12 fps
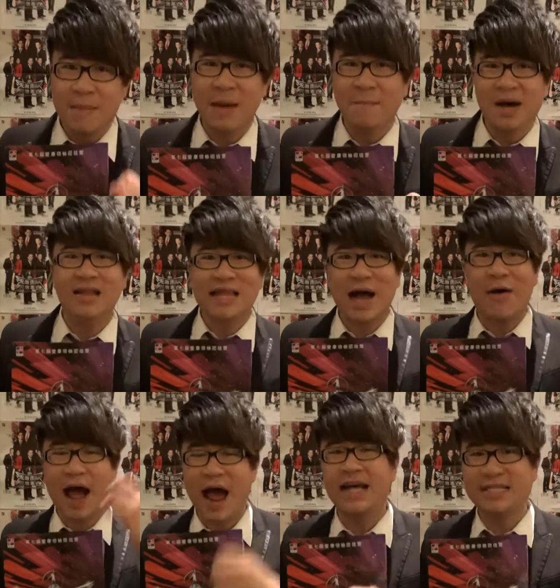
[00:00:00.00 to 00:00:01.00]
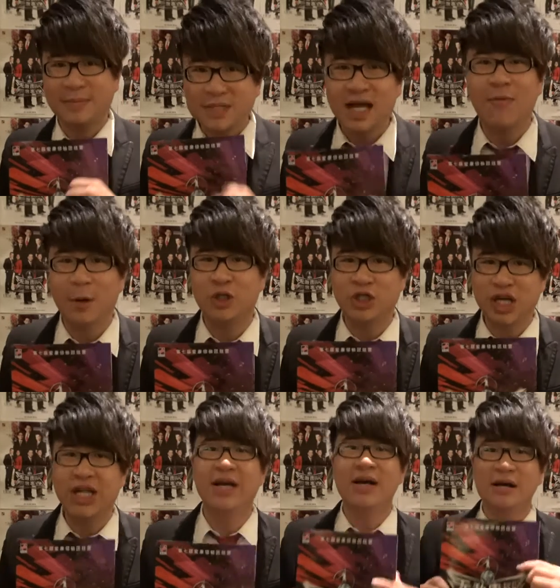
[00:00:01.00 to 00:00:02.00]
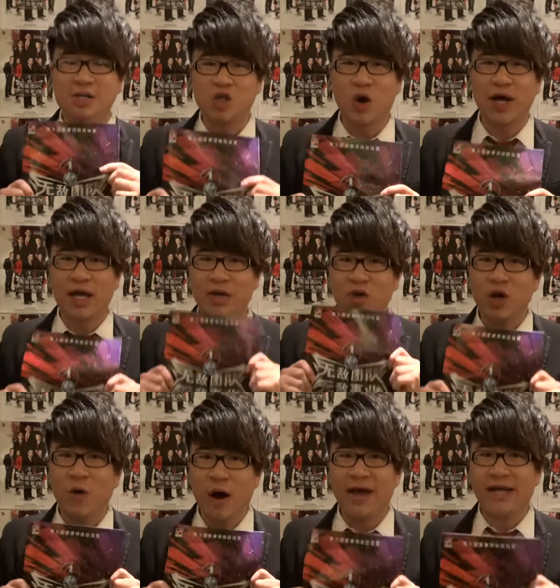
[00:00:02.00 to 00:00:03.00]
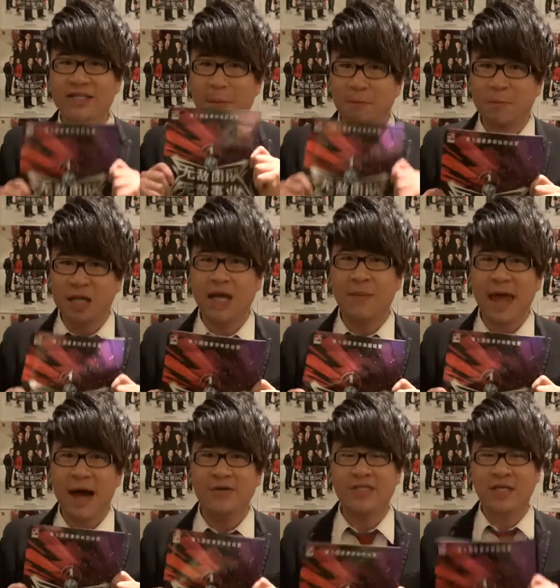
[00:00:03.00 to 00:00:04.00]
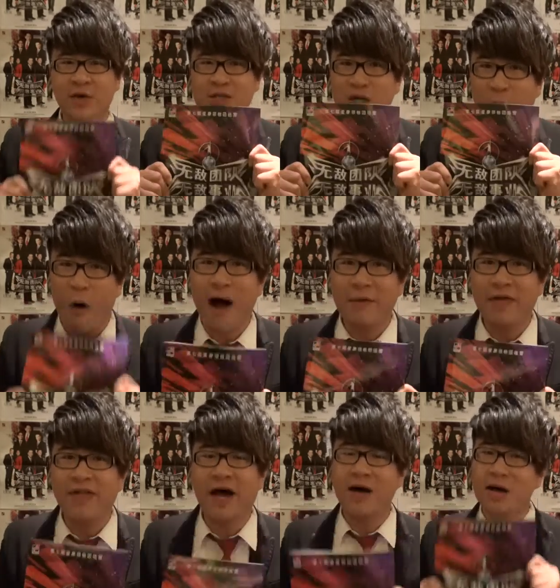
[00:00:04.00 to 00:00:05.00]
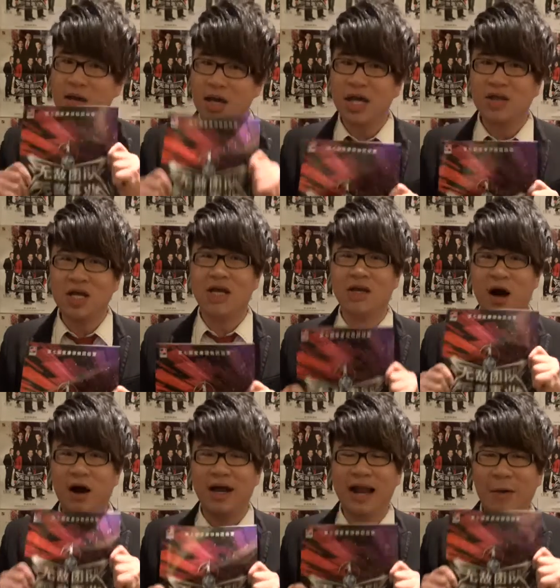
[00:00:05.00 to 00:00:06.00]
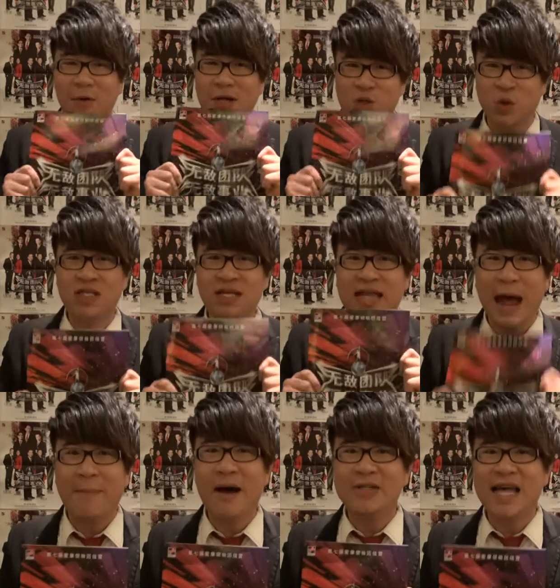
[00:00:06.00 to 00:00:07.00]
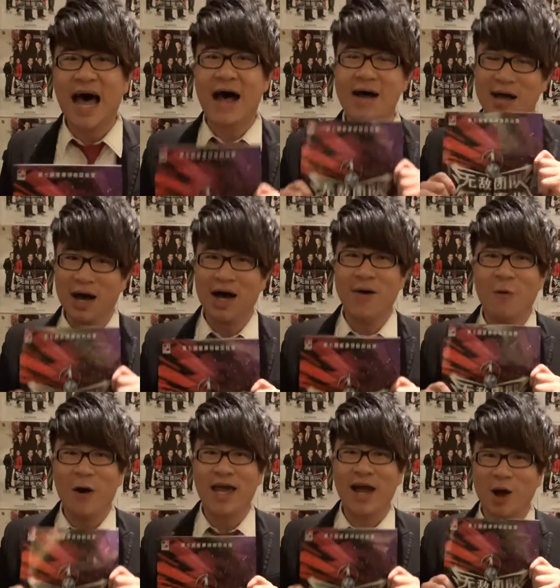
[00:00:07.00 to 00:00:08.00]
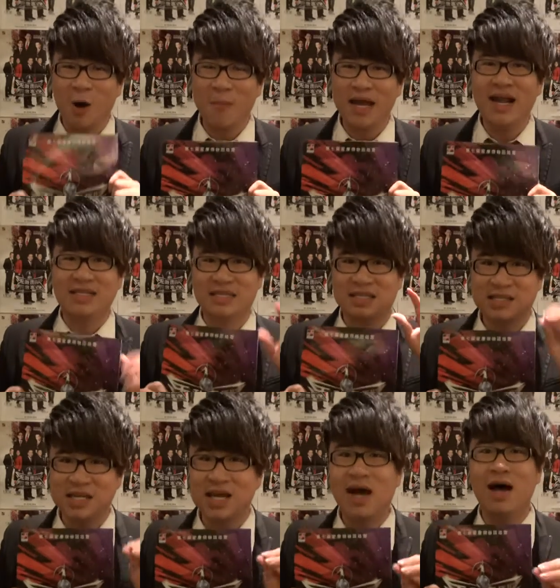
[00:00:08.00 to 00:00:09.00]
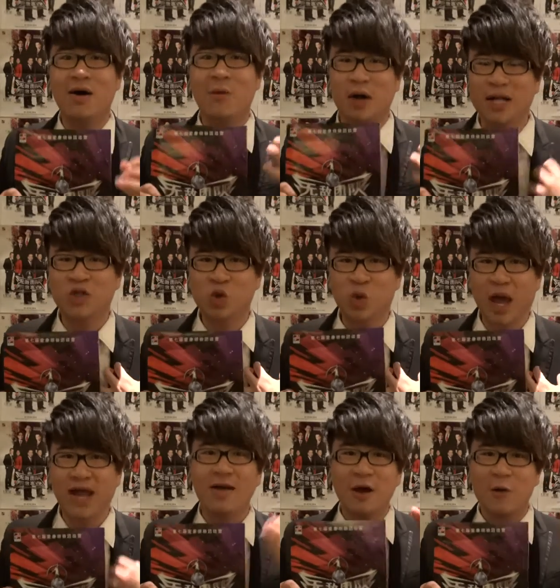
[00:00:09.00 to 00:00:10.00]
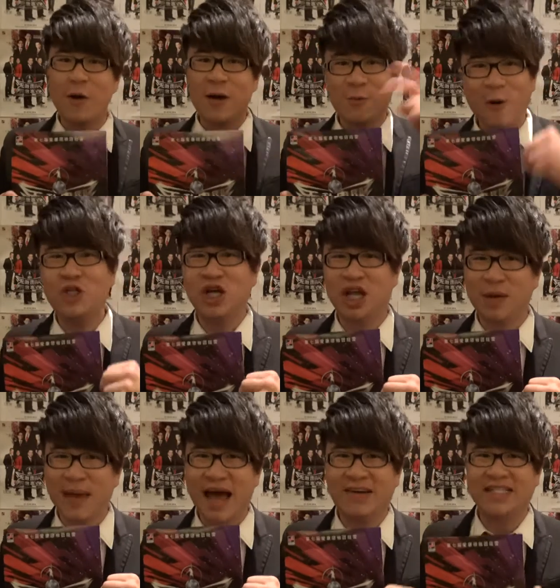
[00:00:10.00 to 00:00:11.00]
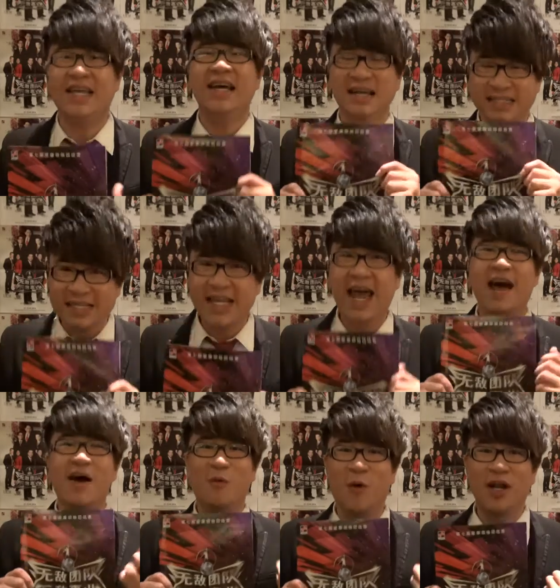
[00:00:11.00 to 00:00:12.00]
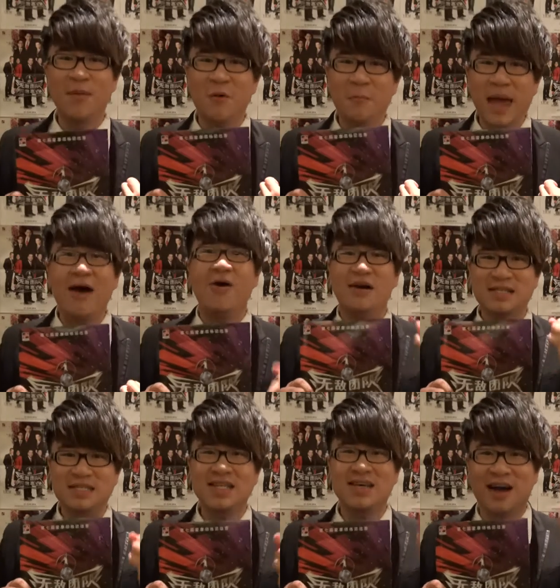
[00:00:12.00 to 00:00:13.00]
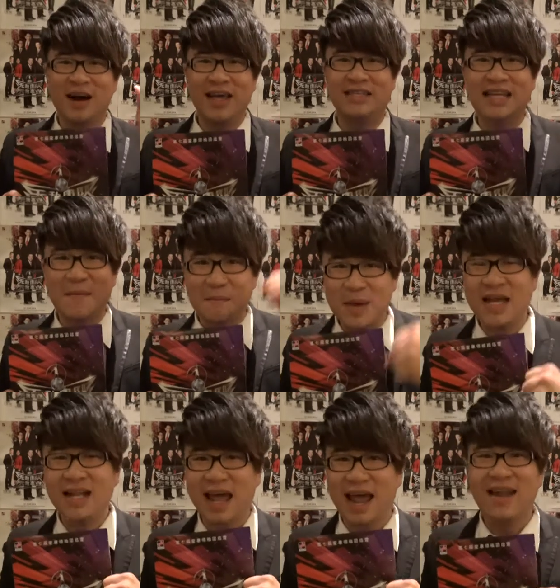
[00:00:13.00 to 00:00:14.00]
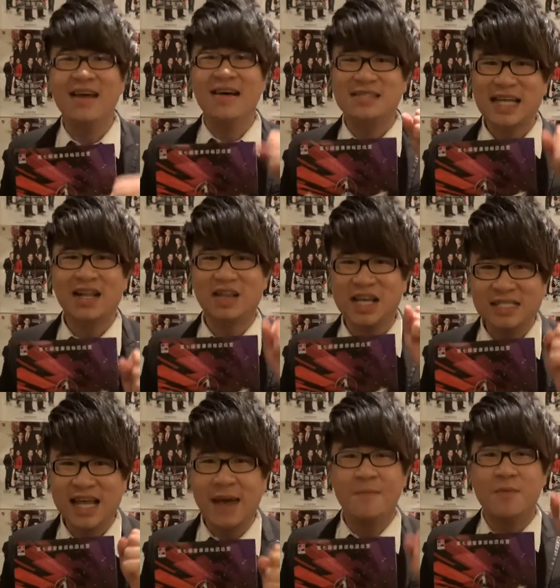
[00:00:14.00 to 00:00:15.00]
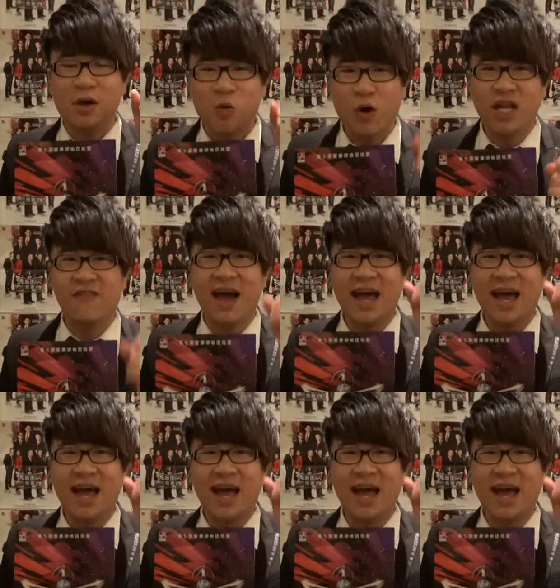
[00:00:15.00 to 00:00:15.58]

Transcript: member 到 r S M 这个 position。所以对我而言，这 T B L C 又是华人的，一定可以让我的组织大爆炸。而我也口密了十个我的组员会过去 TBLC，谢谢。我的目标是可以在明年上 DCM、g o d i